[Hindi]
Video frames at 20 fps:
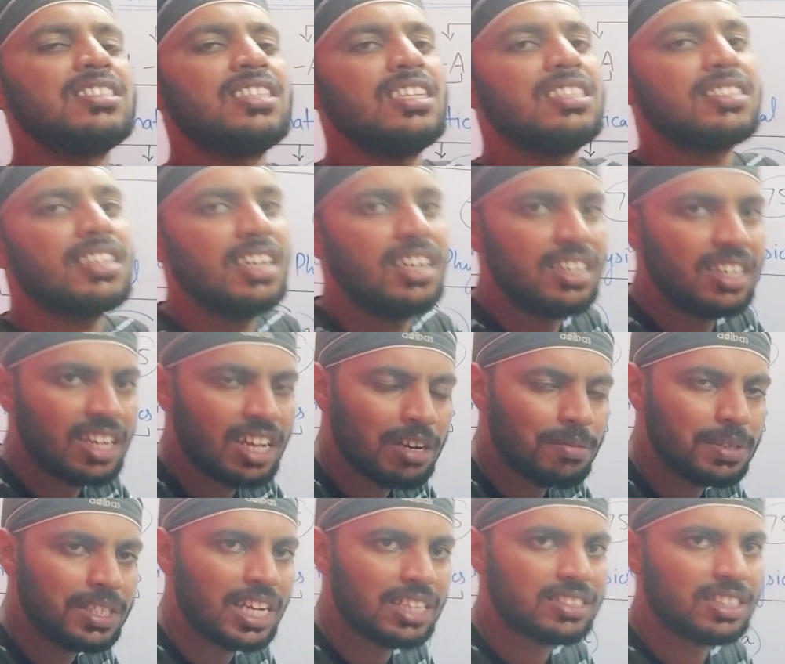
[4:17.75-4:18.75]
से सिलेंडिकल
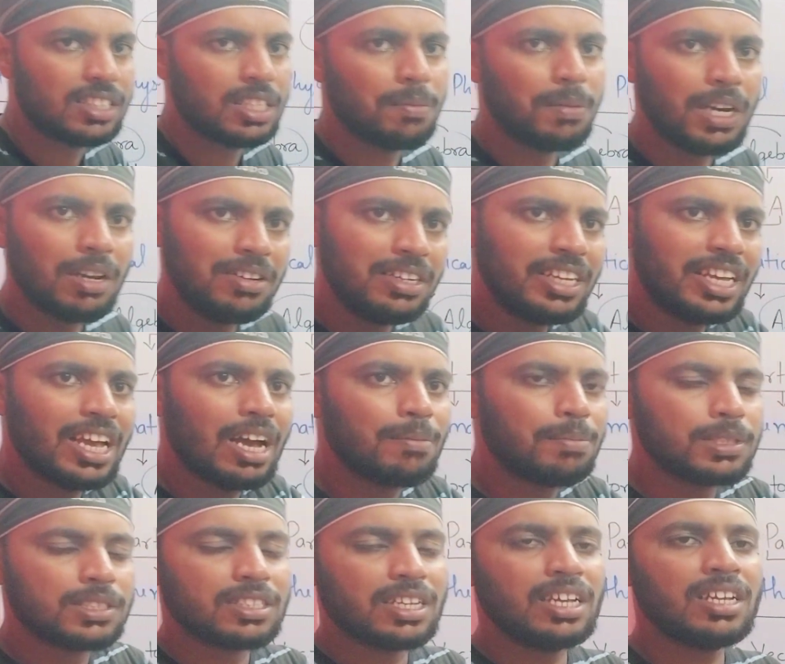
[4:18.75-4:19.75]
में जा सकते हैं मतलब इनके
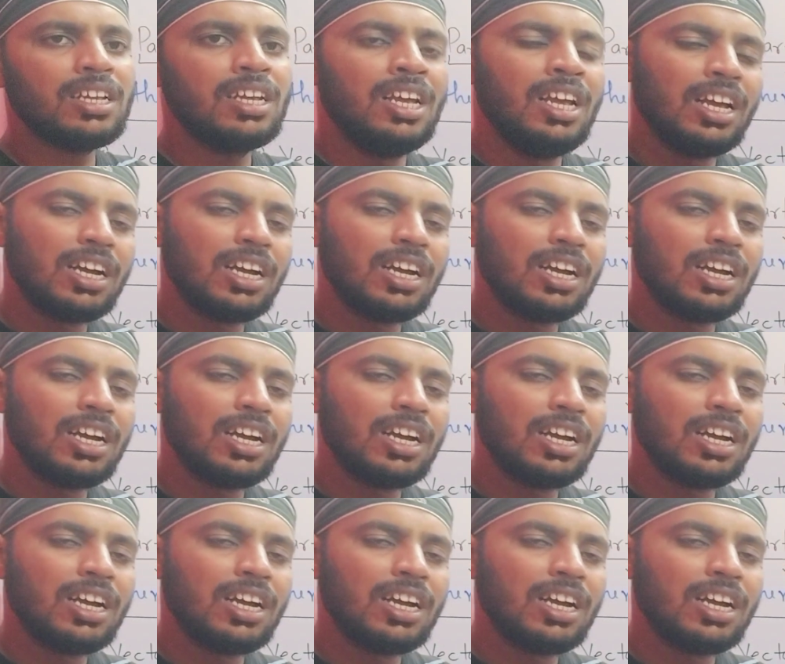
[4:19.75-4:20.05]
आपस के